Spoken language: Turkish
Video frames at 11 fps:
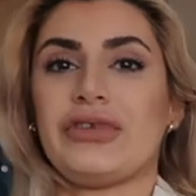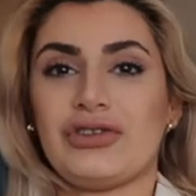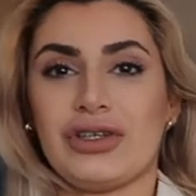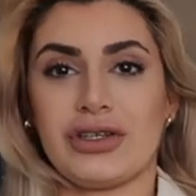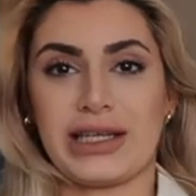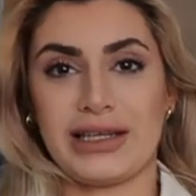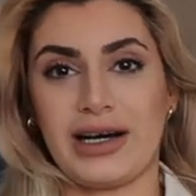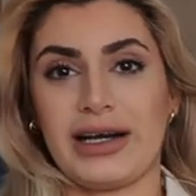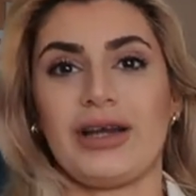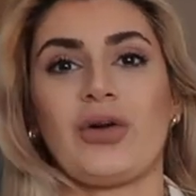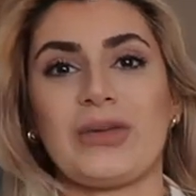bir
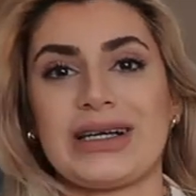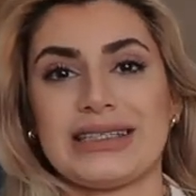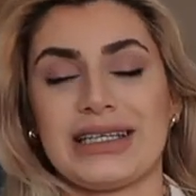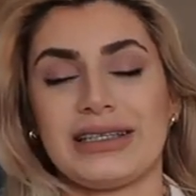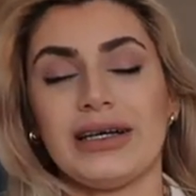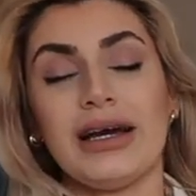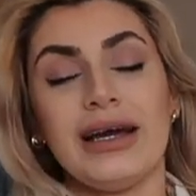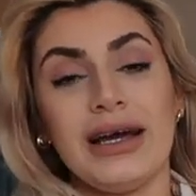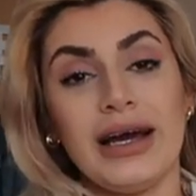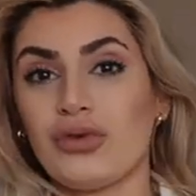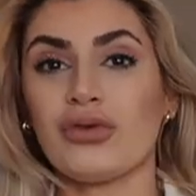dahil olmak istedi.
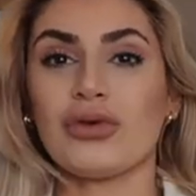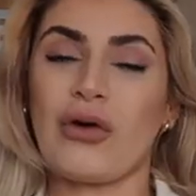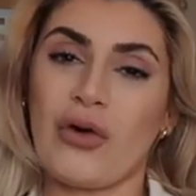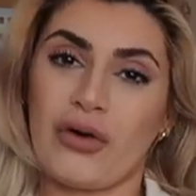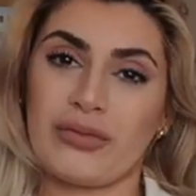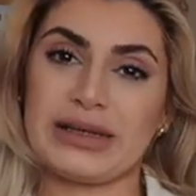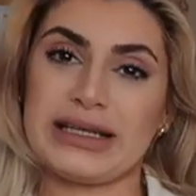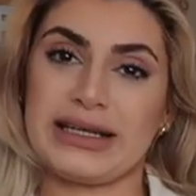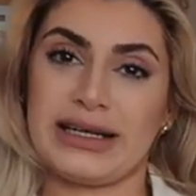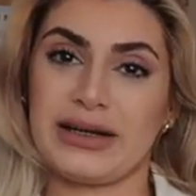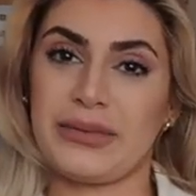Bütün
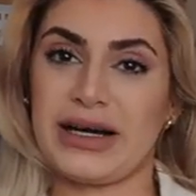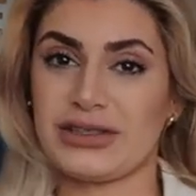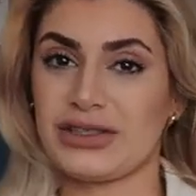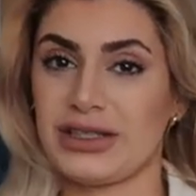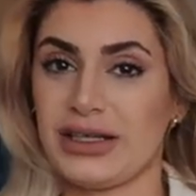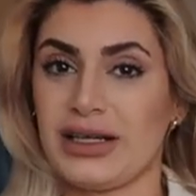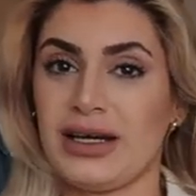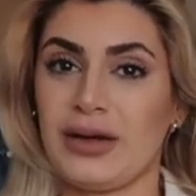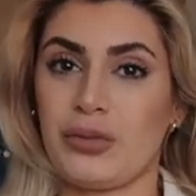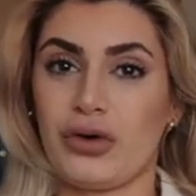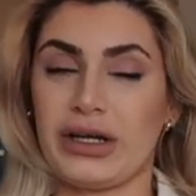kombinleri bence
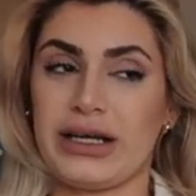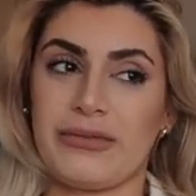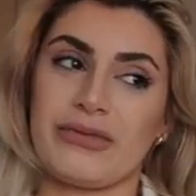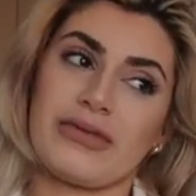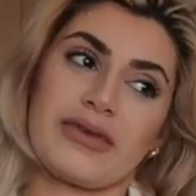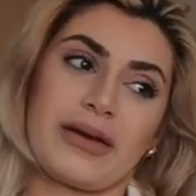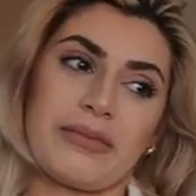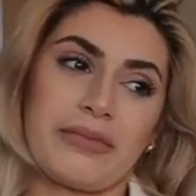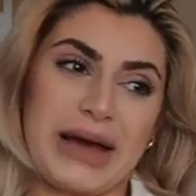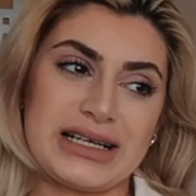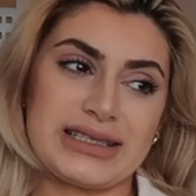böyle
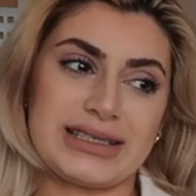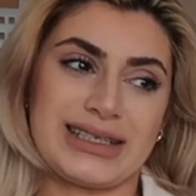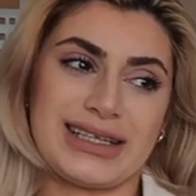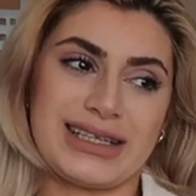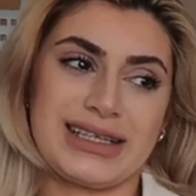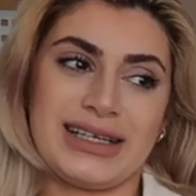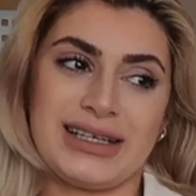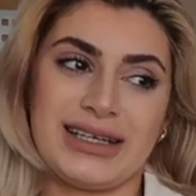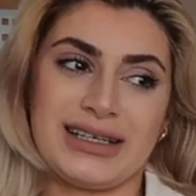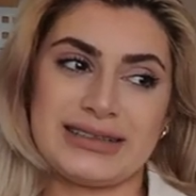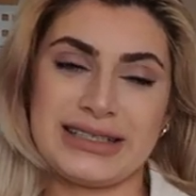basic,
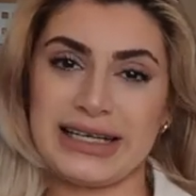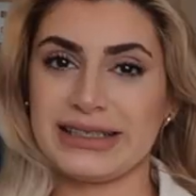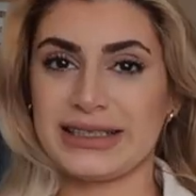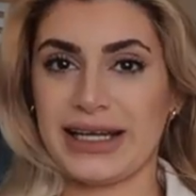tek